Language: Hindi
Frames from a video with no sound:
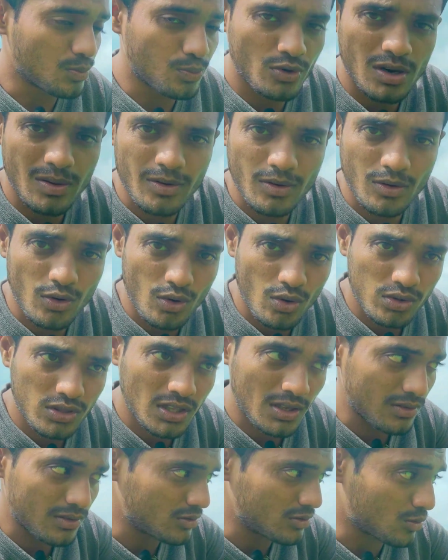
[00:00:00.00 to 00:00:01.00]
पूरा
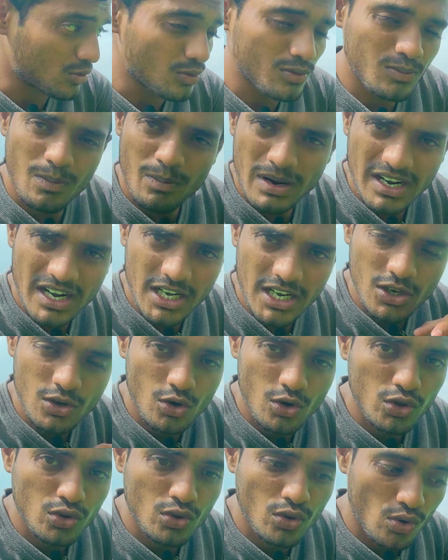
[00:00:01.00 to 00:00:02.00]
ग्रोथ मक्का की
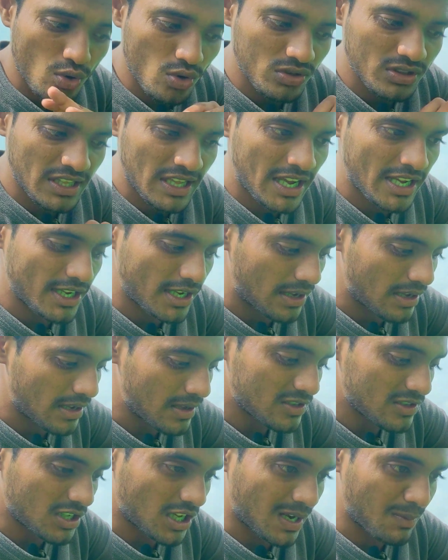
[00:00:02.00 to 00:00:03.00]
ग्रोथ को रोकते हैं ये
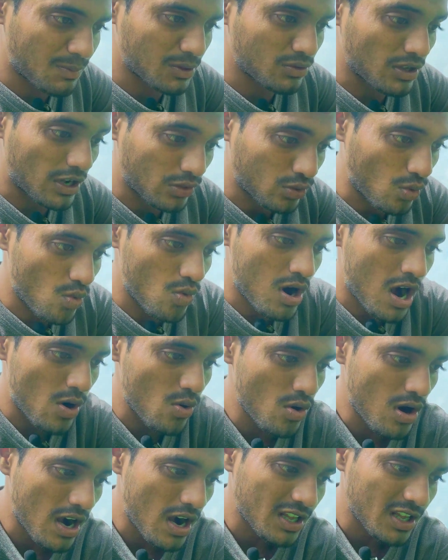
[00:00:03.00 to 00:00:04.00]
खरपतवार तो उखाड़
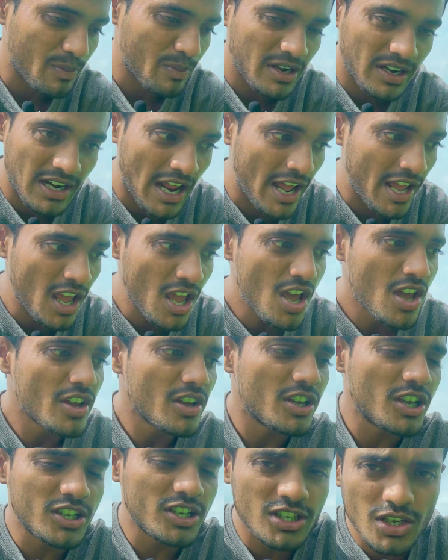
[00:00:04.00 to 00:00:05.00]
उखाड़ फेंकना है
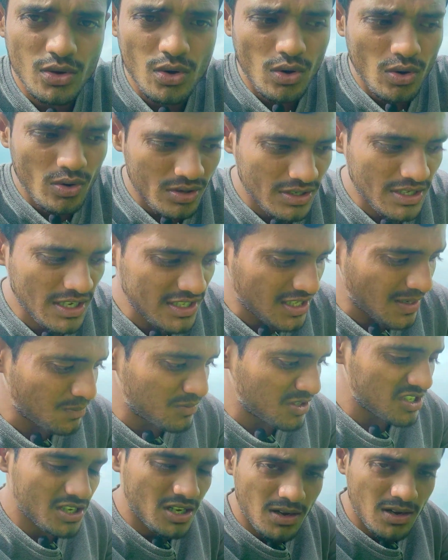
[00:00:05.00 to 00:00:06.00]
इसी को यही सब
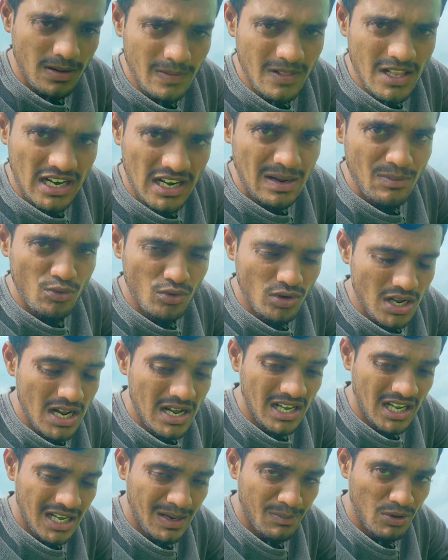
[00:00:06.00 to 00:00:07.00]
चीज लाटा
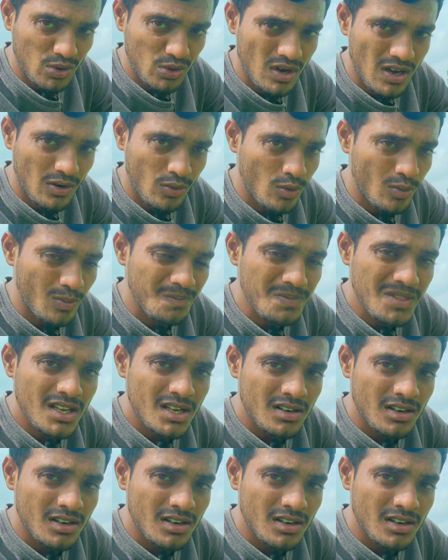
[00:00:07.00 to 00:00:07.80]
बूटा खरपतवार को